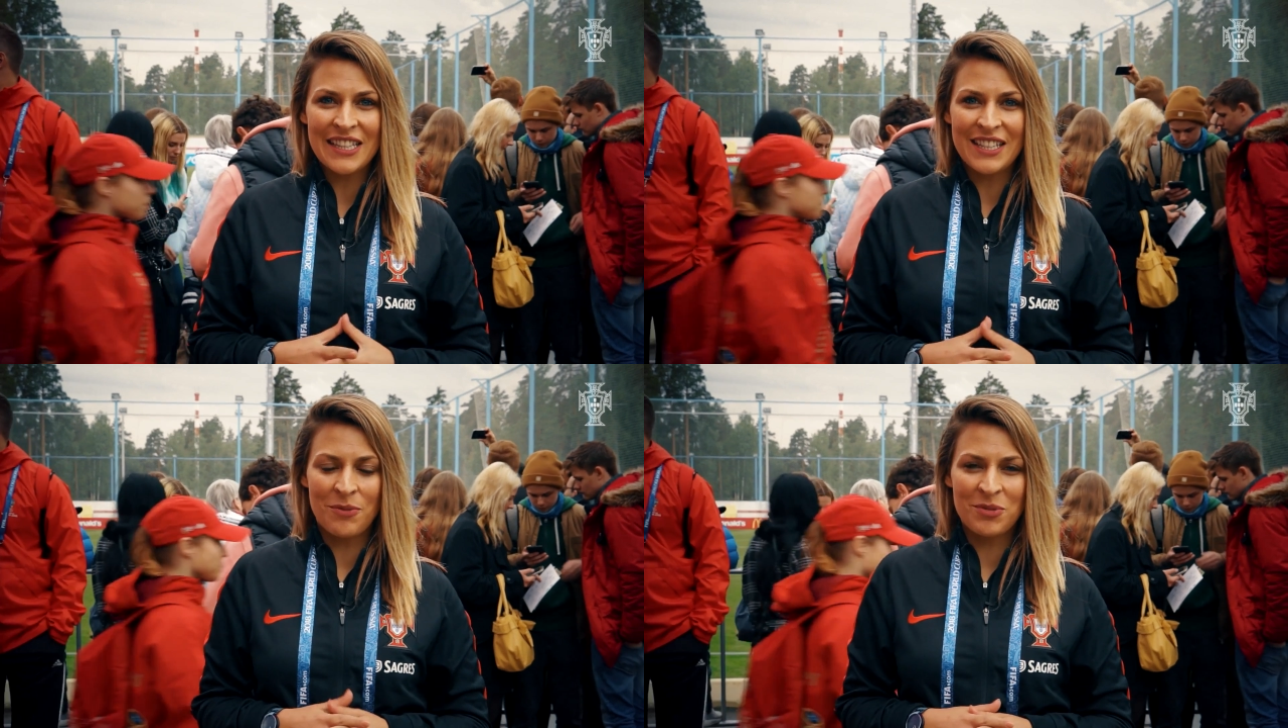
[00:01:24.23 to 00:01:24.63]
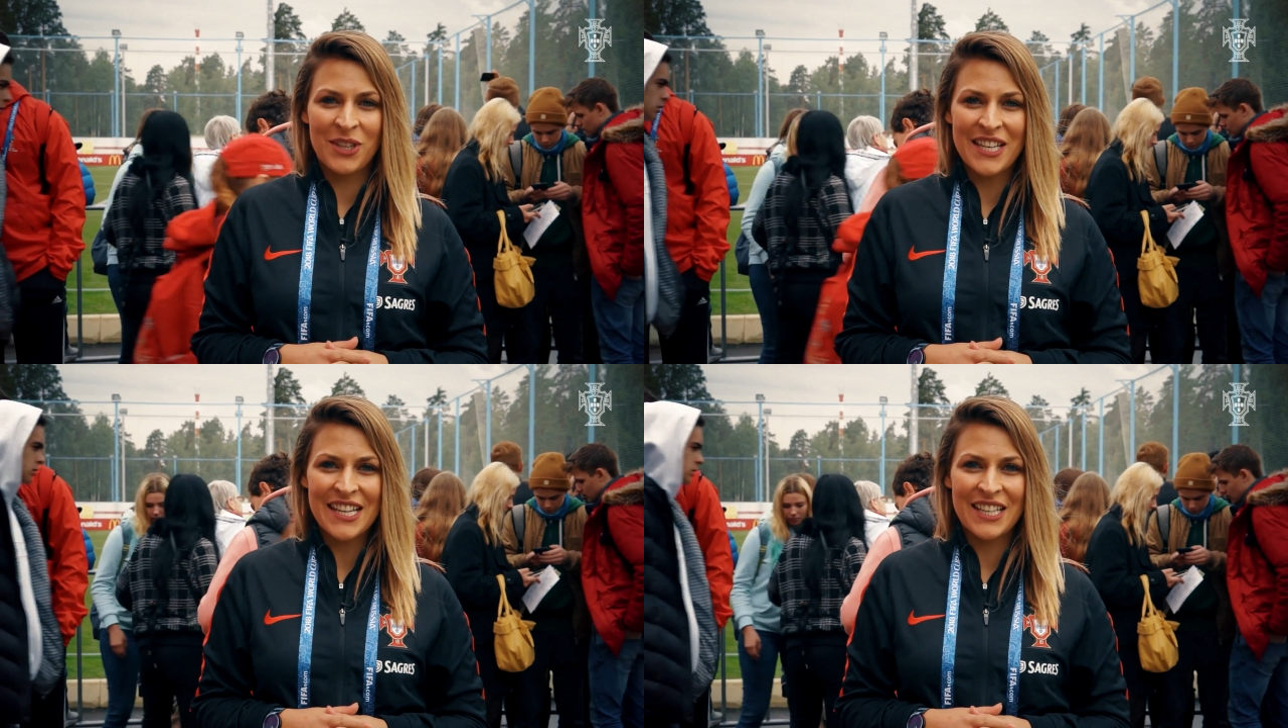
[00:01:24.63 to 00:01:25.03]
seleção
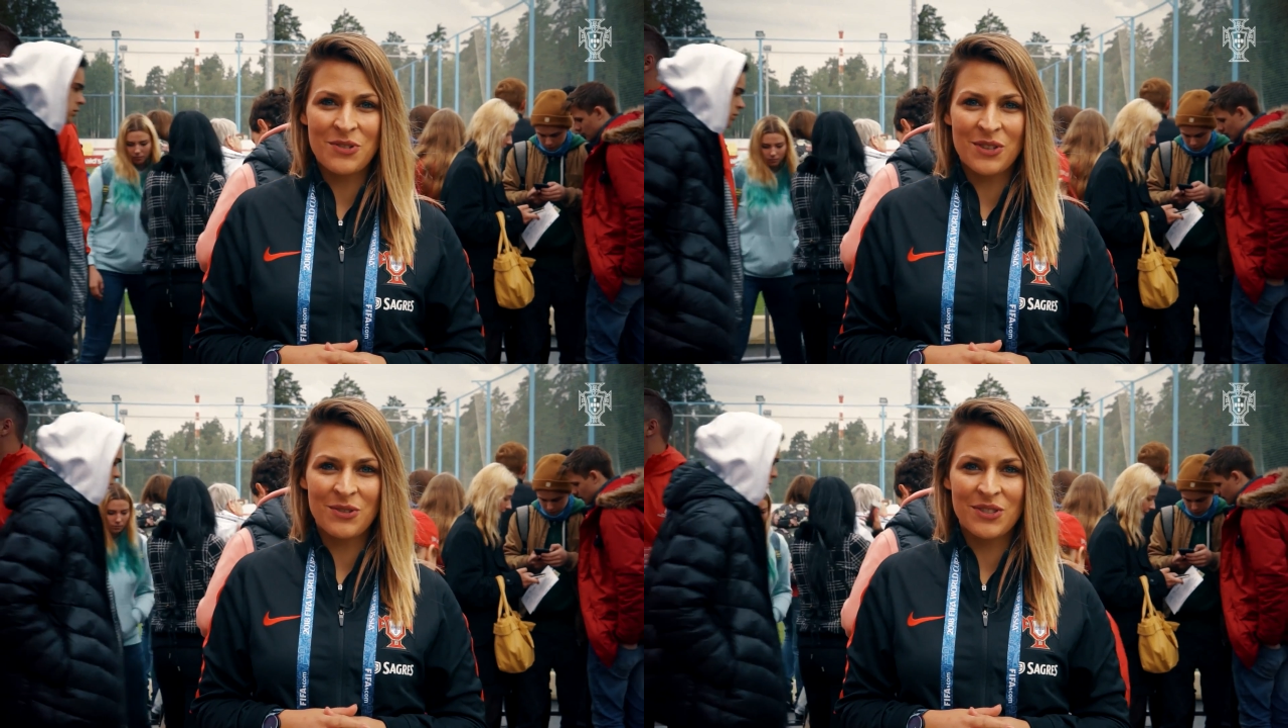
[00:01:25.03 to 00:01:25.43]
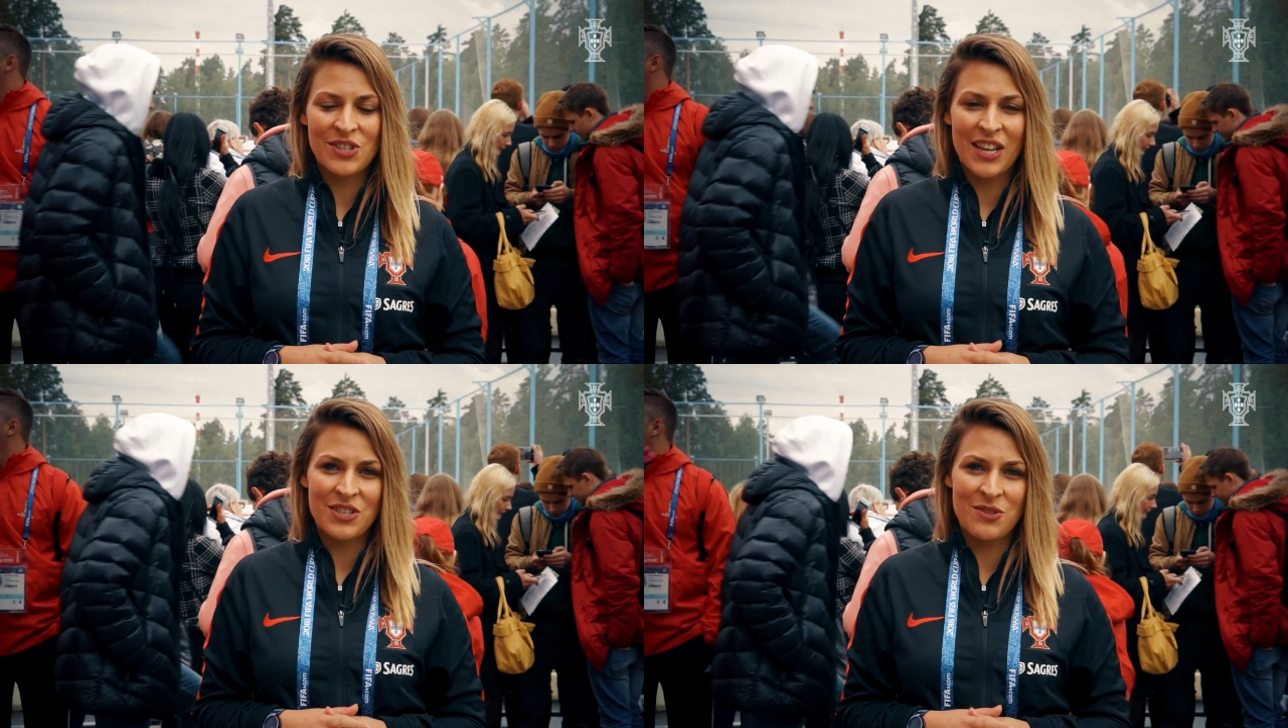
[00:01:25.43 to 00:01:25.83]
portuguesa aqui no Centro
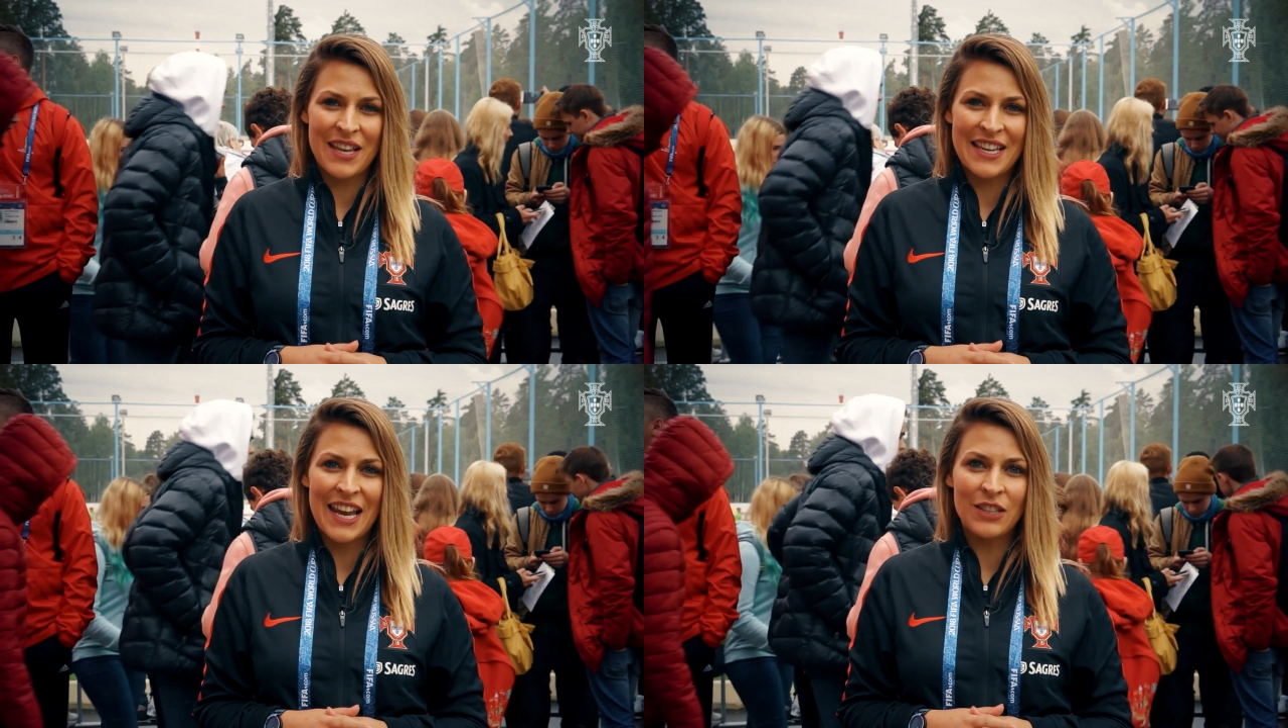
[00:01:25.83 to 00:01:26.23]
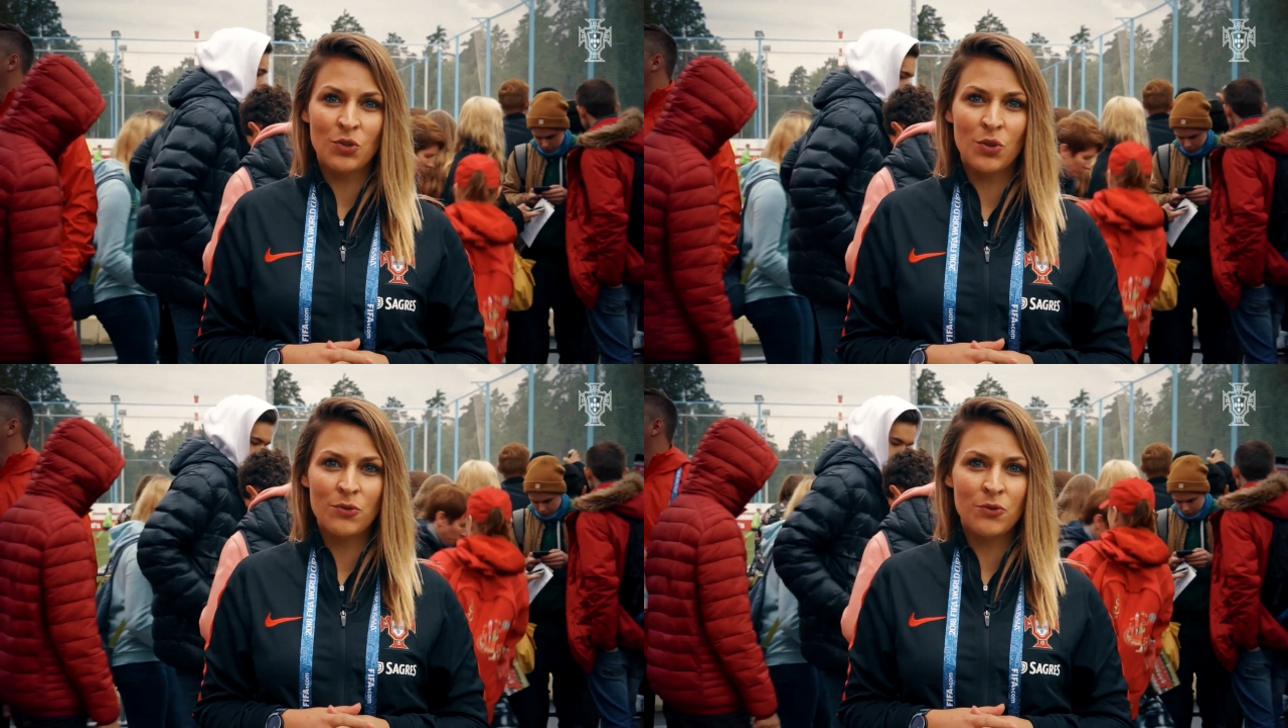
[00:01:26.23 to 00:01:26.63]
dos estádios em
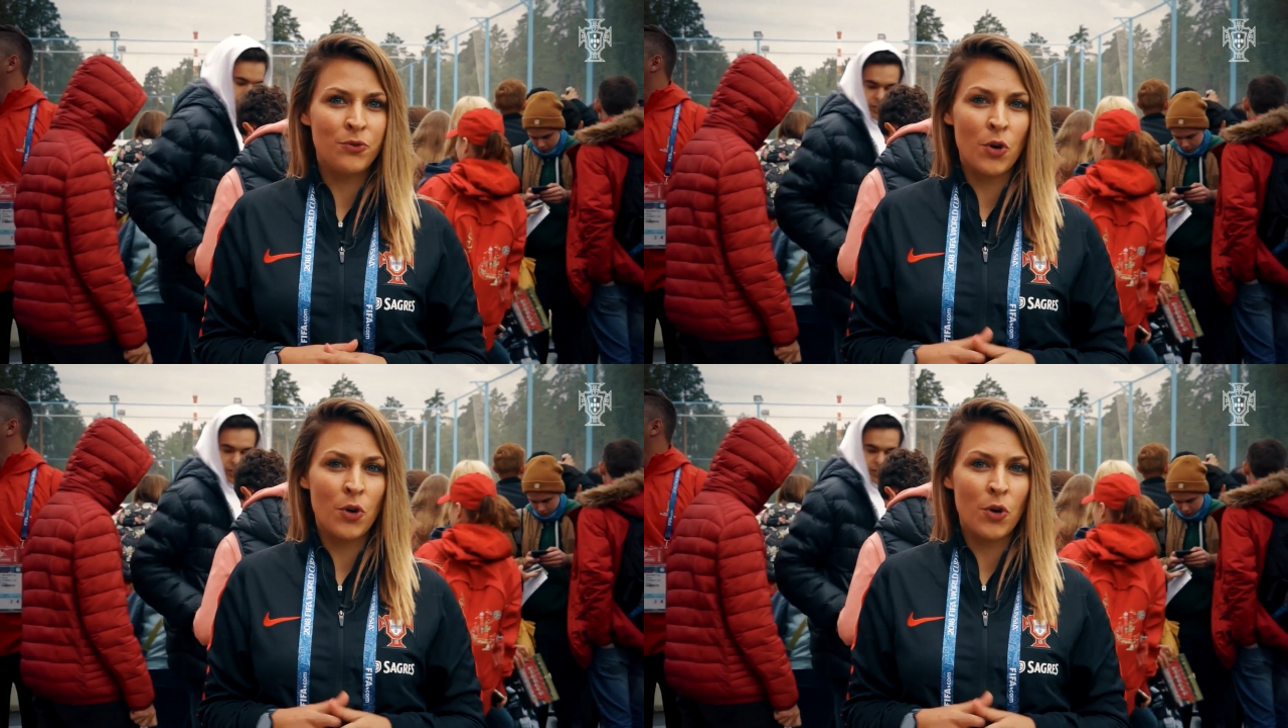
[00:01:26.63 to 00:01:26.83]
Kratovo.